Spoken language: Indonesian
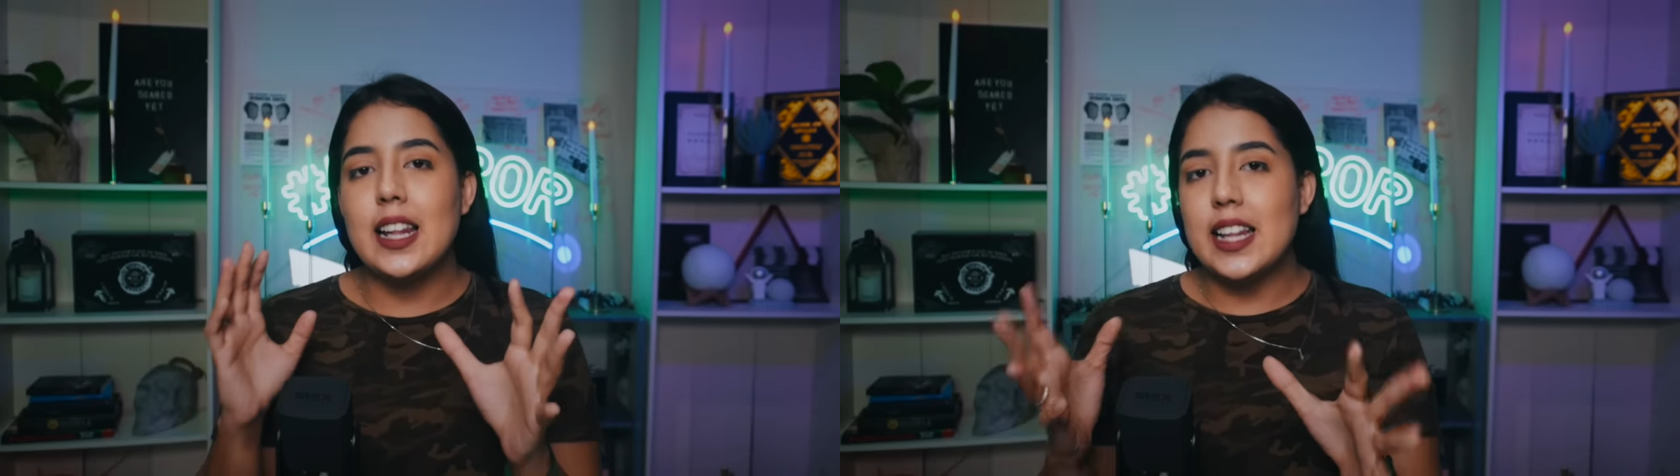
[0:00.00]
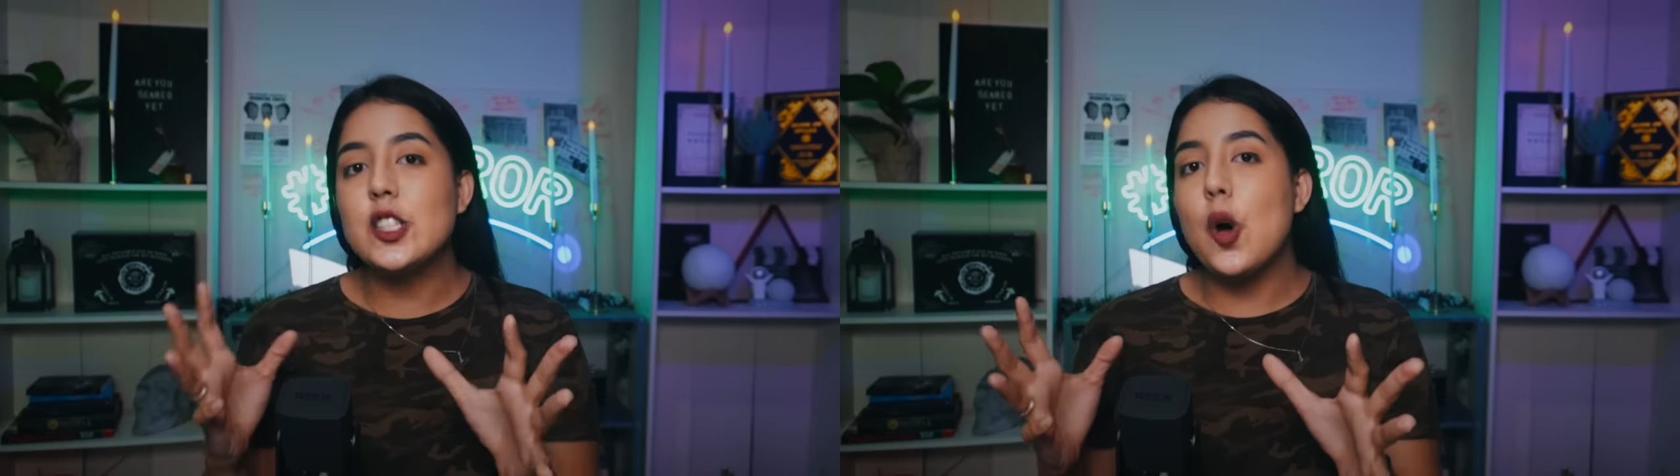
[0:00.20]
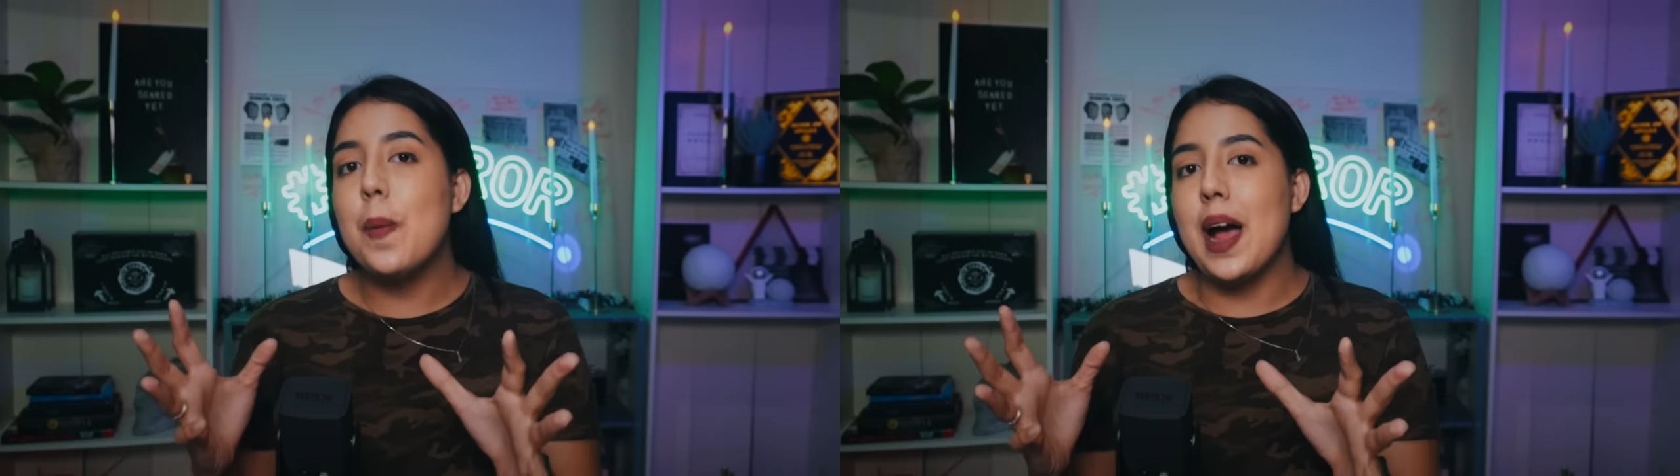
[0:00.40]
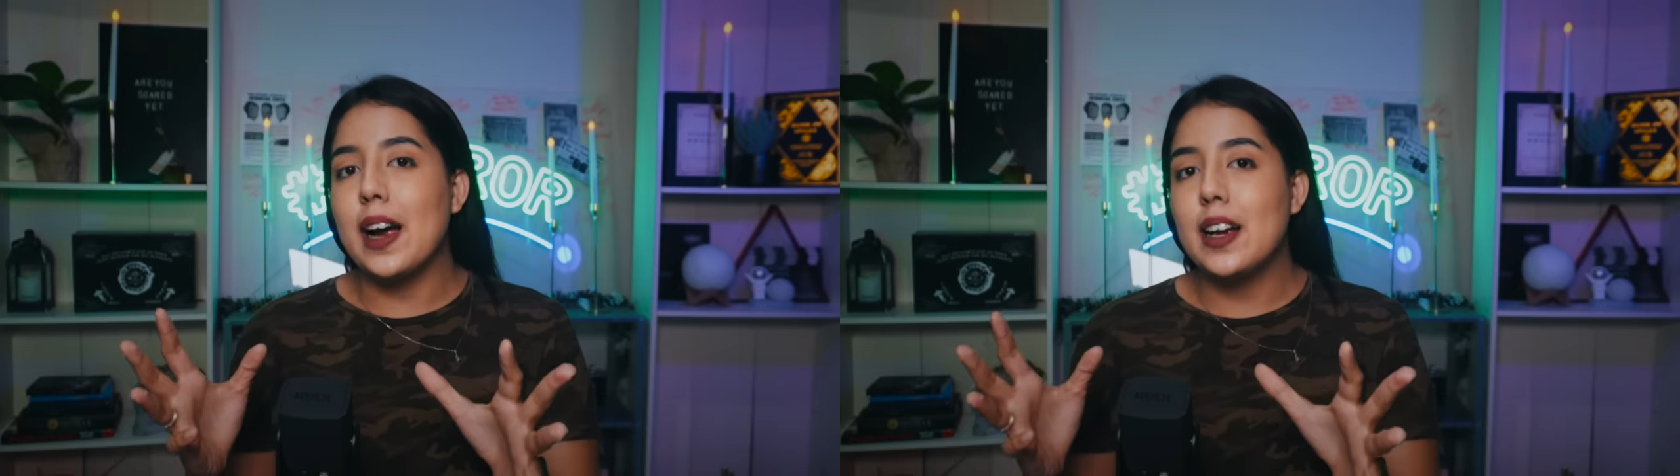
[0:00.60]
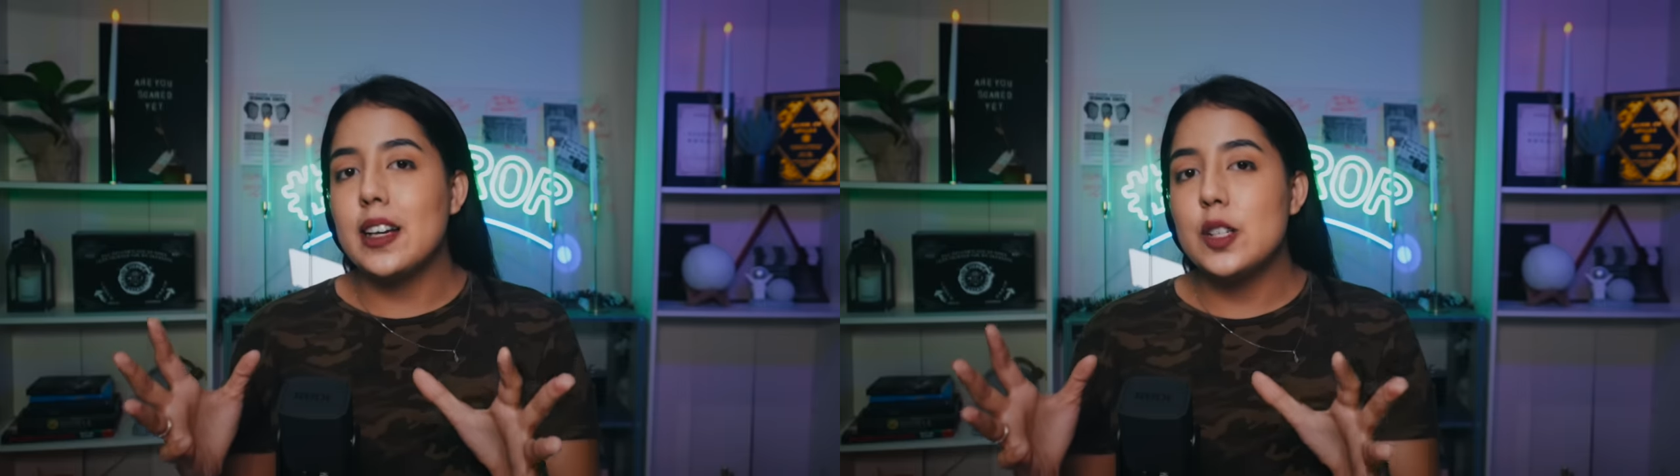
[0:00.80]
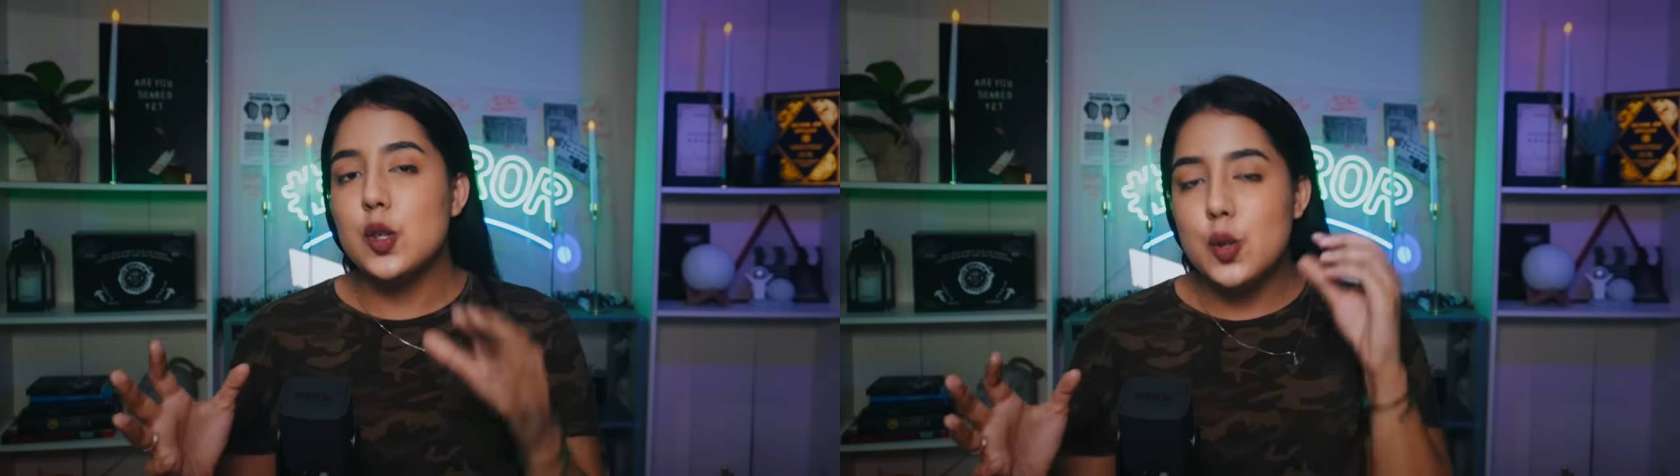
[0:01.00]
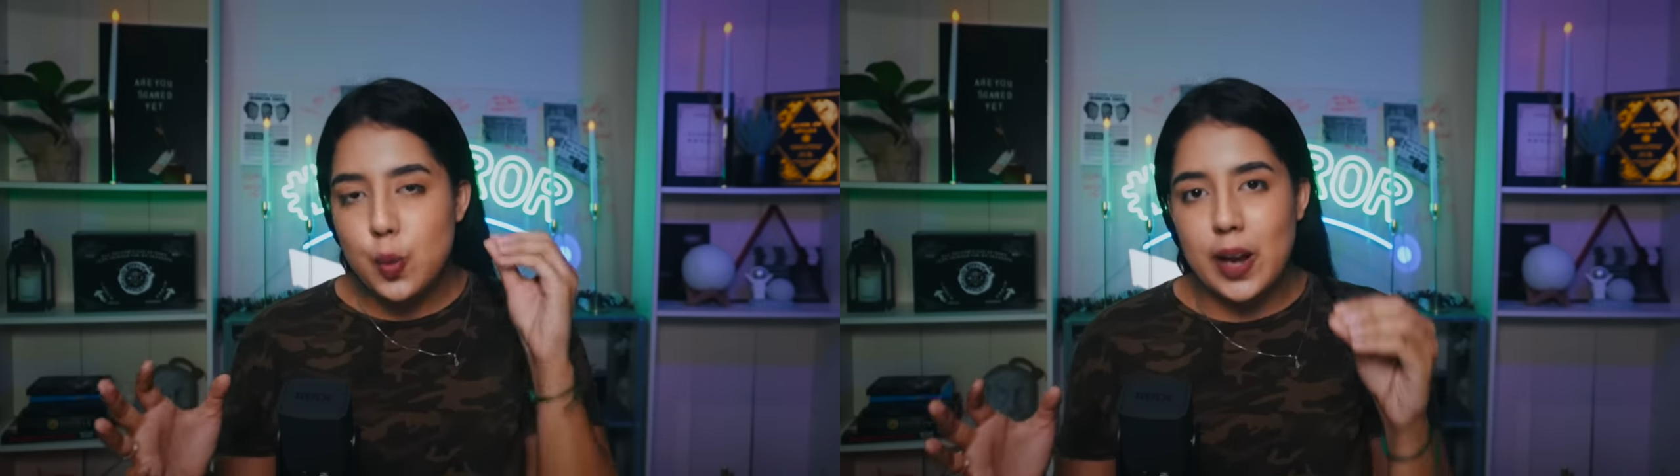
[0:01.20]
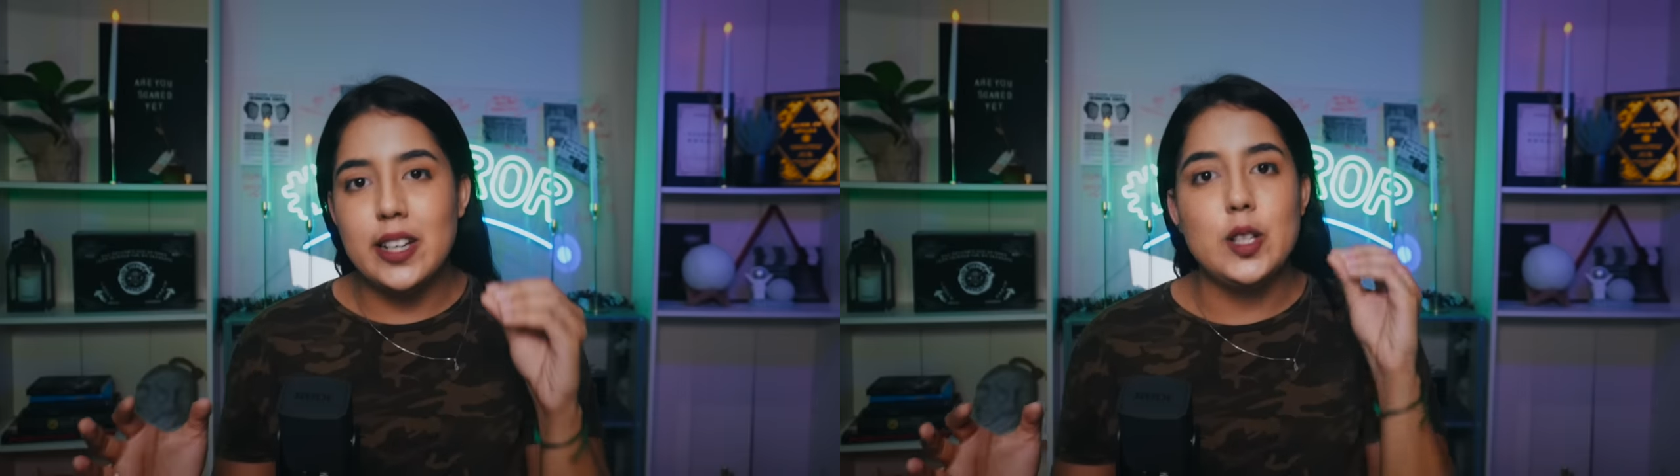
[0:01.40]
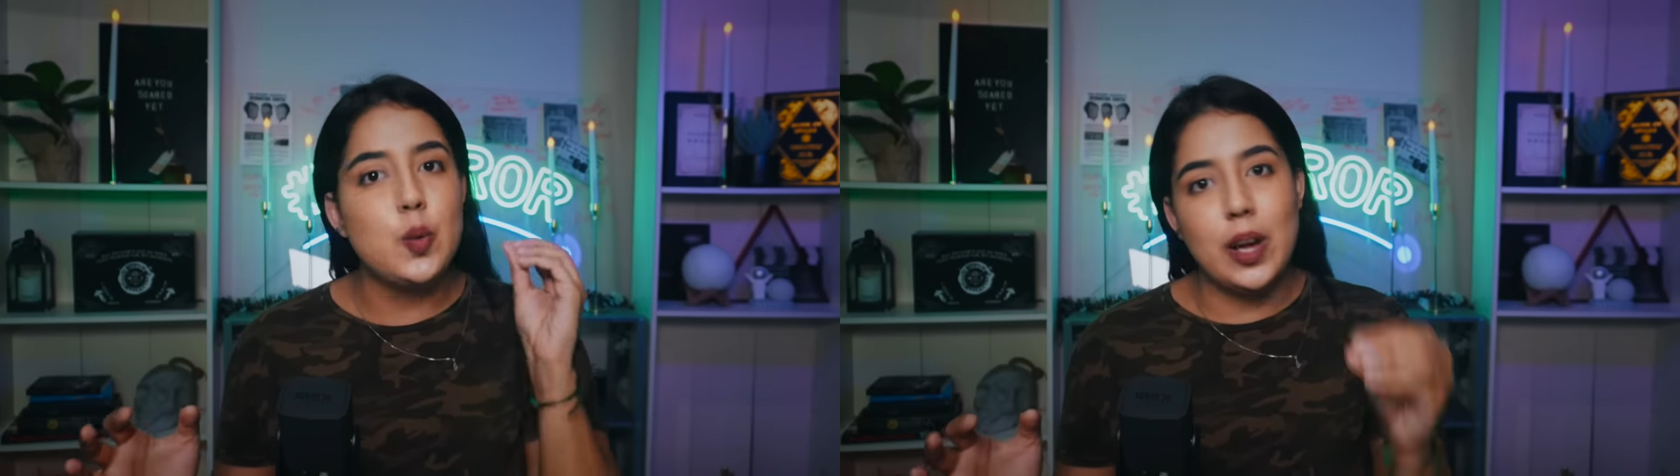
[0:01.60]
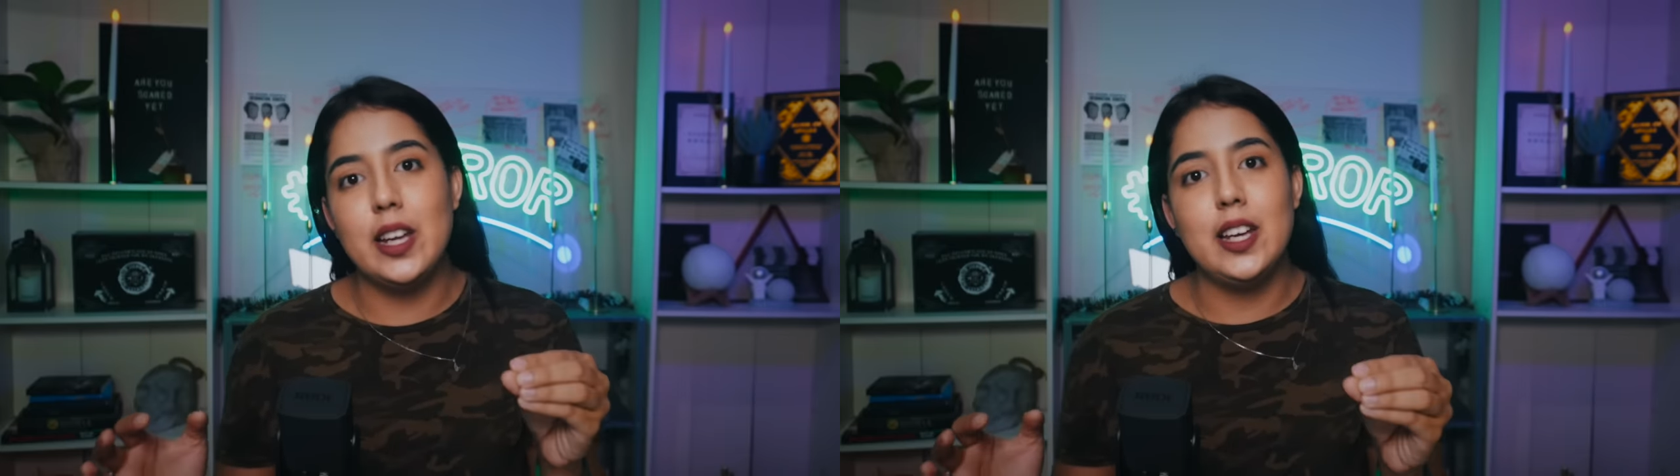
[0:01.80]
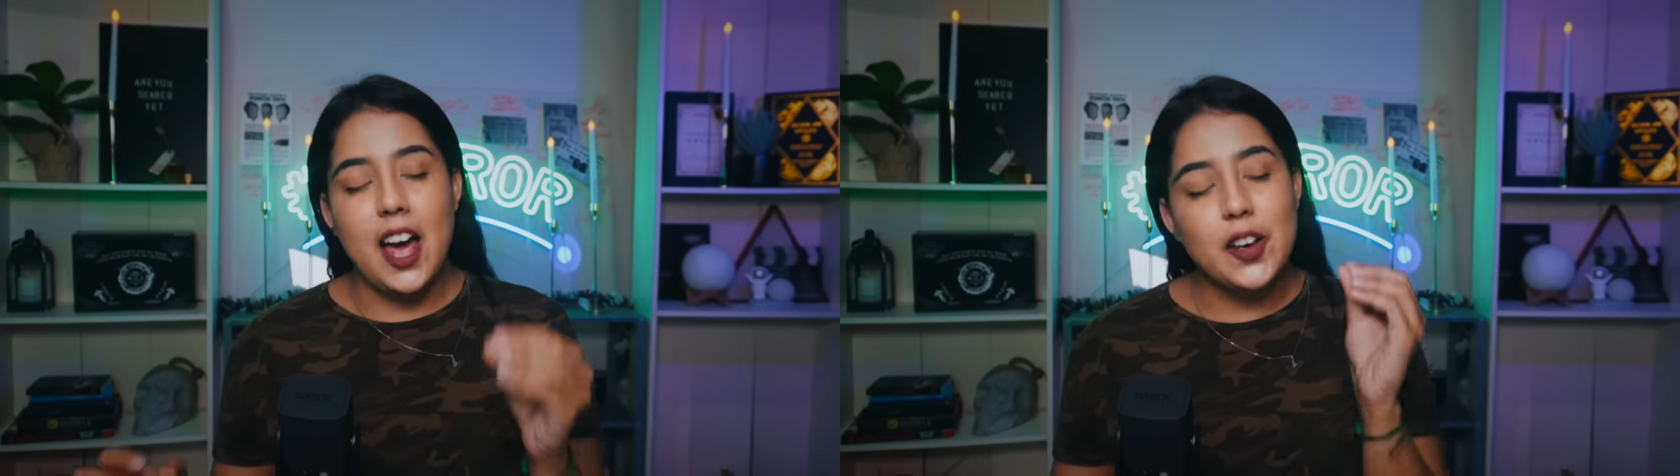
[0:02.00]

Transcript: let's go back to 2020.